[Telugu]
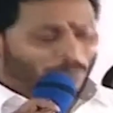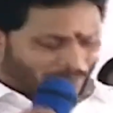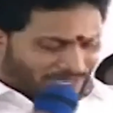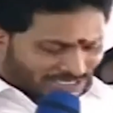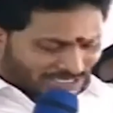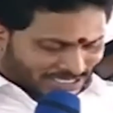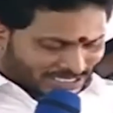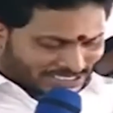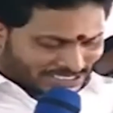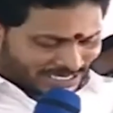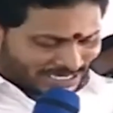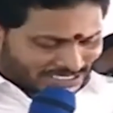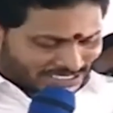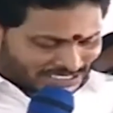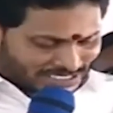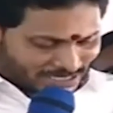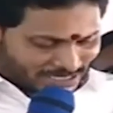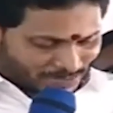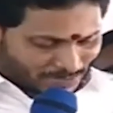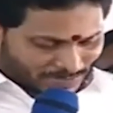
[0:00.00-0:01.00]
ప్రతి
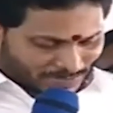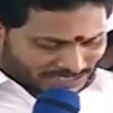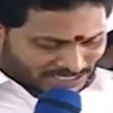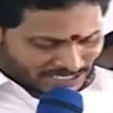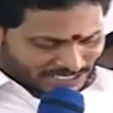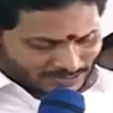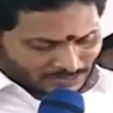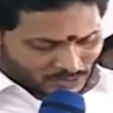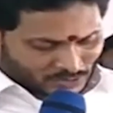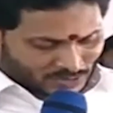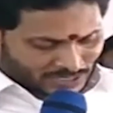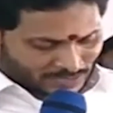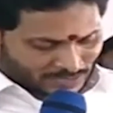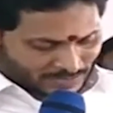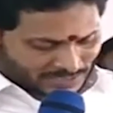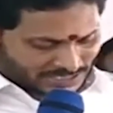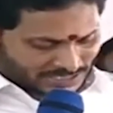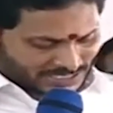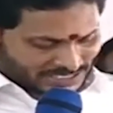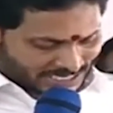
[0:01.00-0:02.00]
సంక్షేమ పథకం కూడా
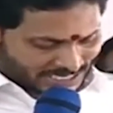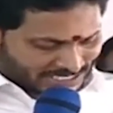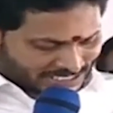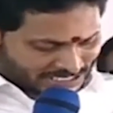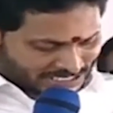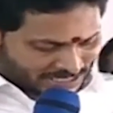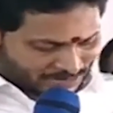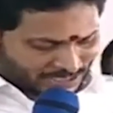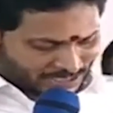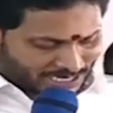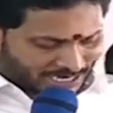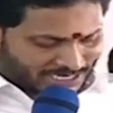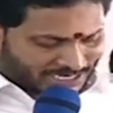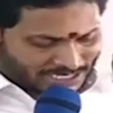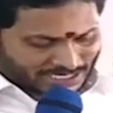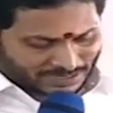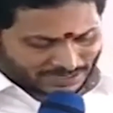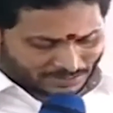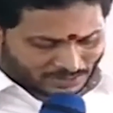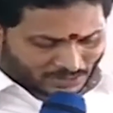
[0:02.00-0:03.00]
ప్రతి సంక్షేమ
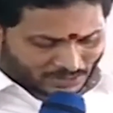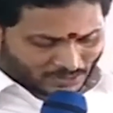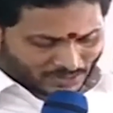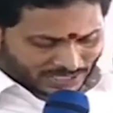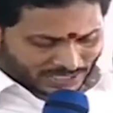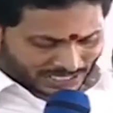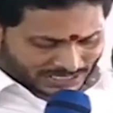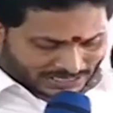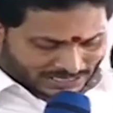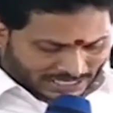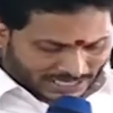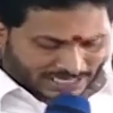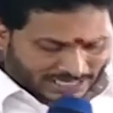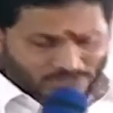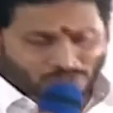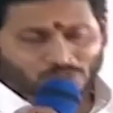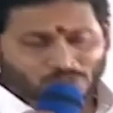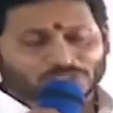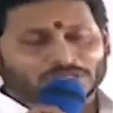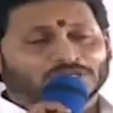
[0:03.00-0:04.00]
కార్యక్రమం కూడా
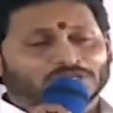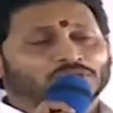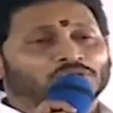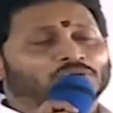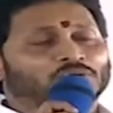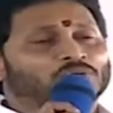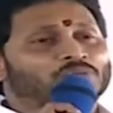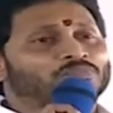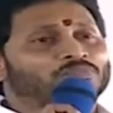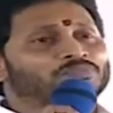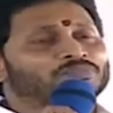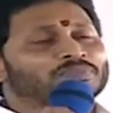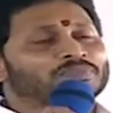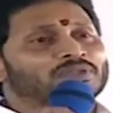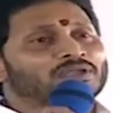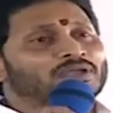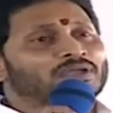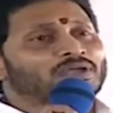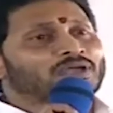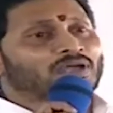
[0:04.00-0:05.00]
అందేలా చూసేందుకు
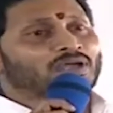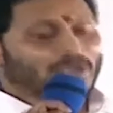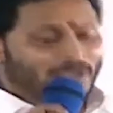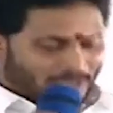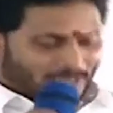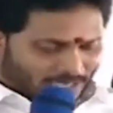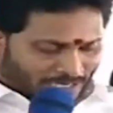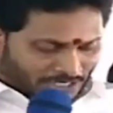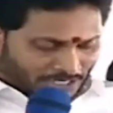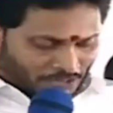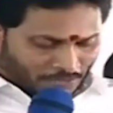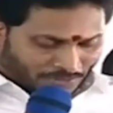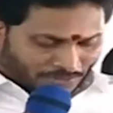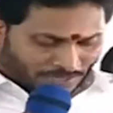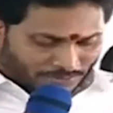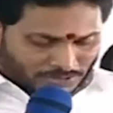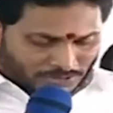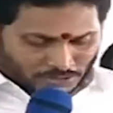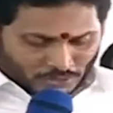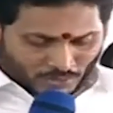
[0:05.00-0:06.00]
ఇటు
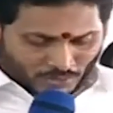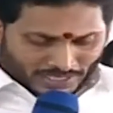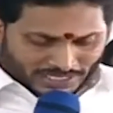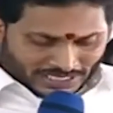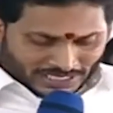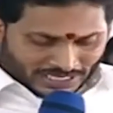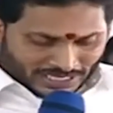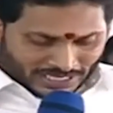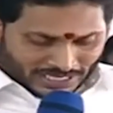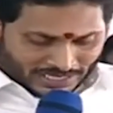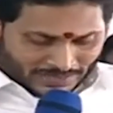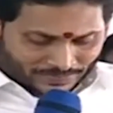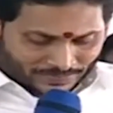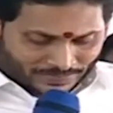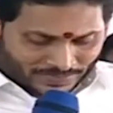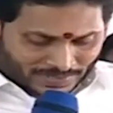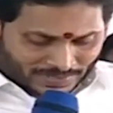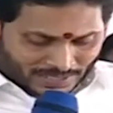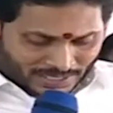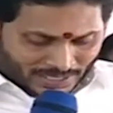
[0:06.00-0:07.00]
ప్రభుత్వానికి
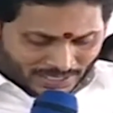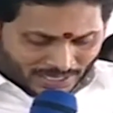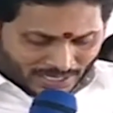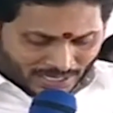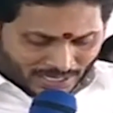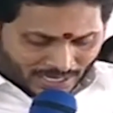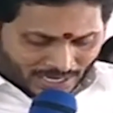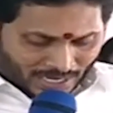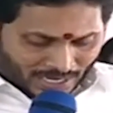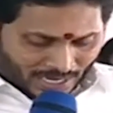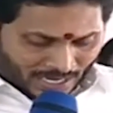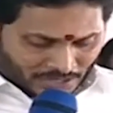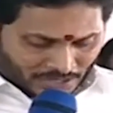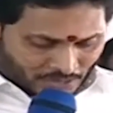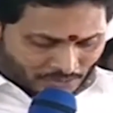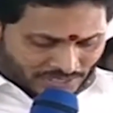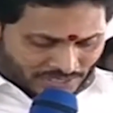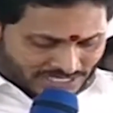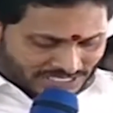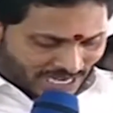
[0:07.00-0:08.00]

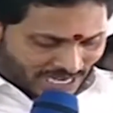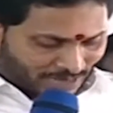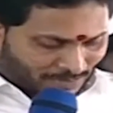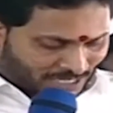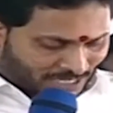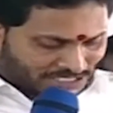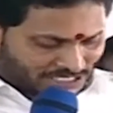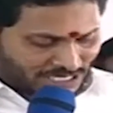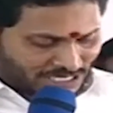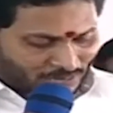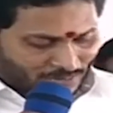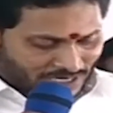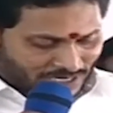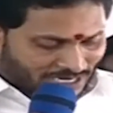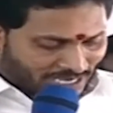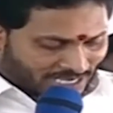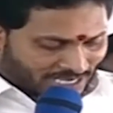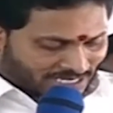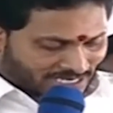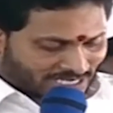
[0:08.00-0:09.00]
అటు మీ సామాజిక
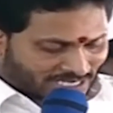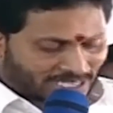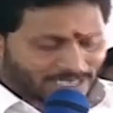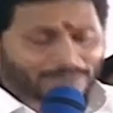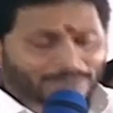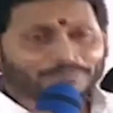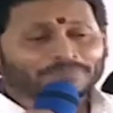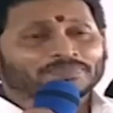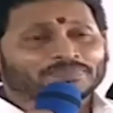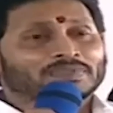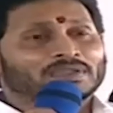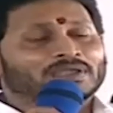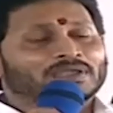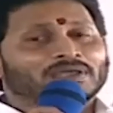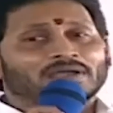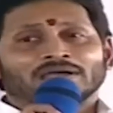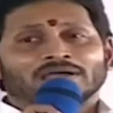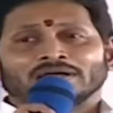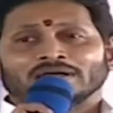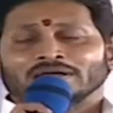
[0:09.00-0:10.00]
వర్గానికి
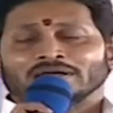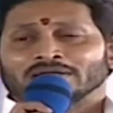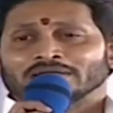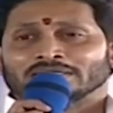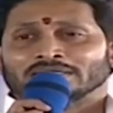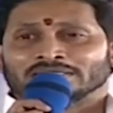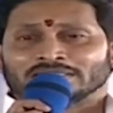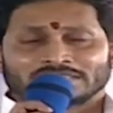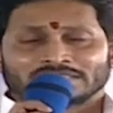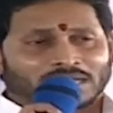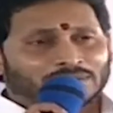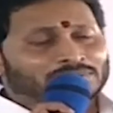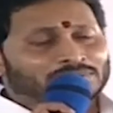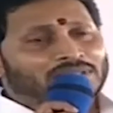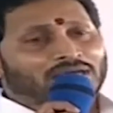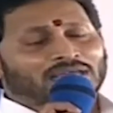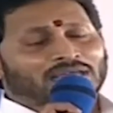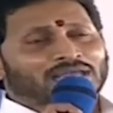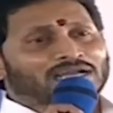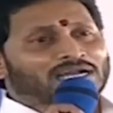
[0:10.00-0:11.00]

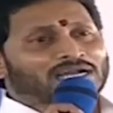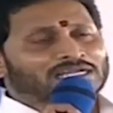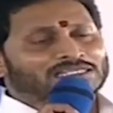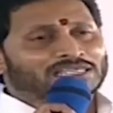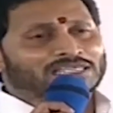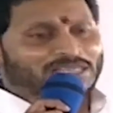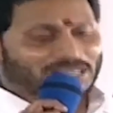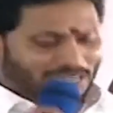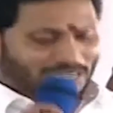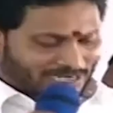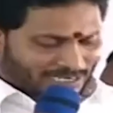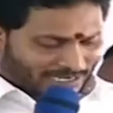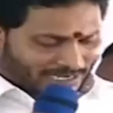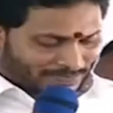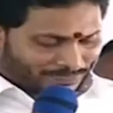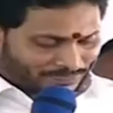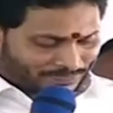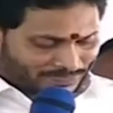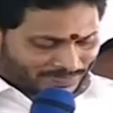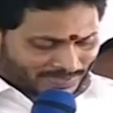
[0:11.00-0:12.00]
సంధానకర్తలుగా
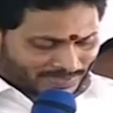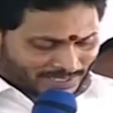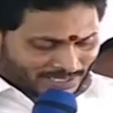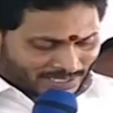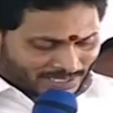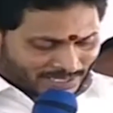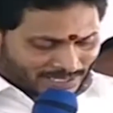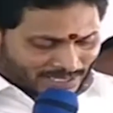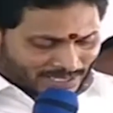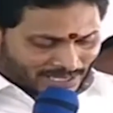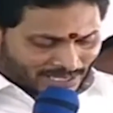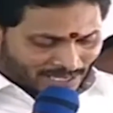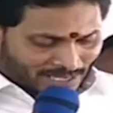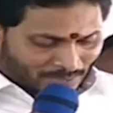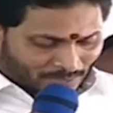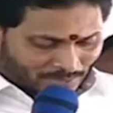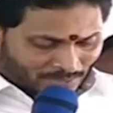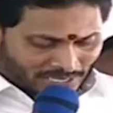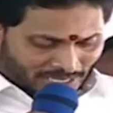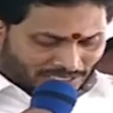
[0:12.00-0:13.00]

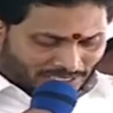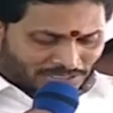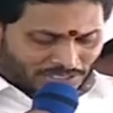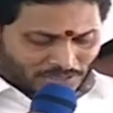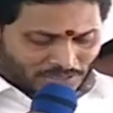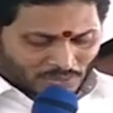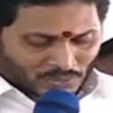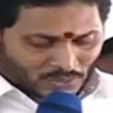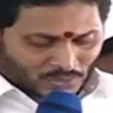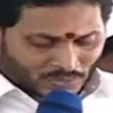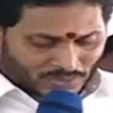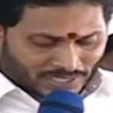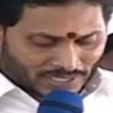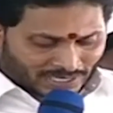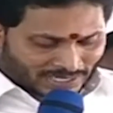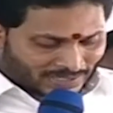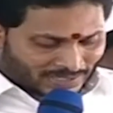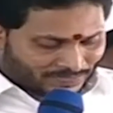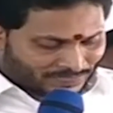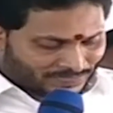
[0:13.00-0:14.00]
మీరందరూ కూడా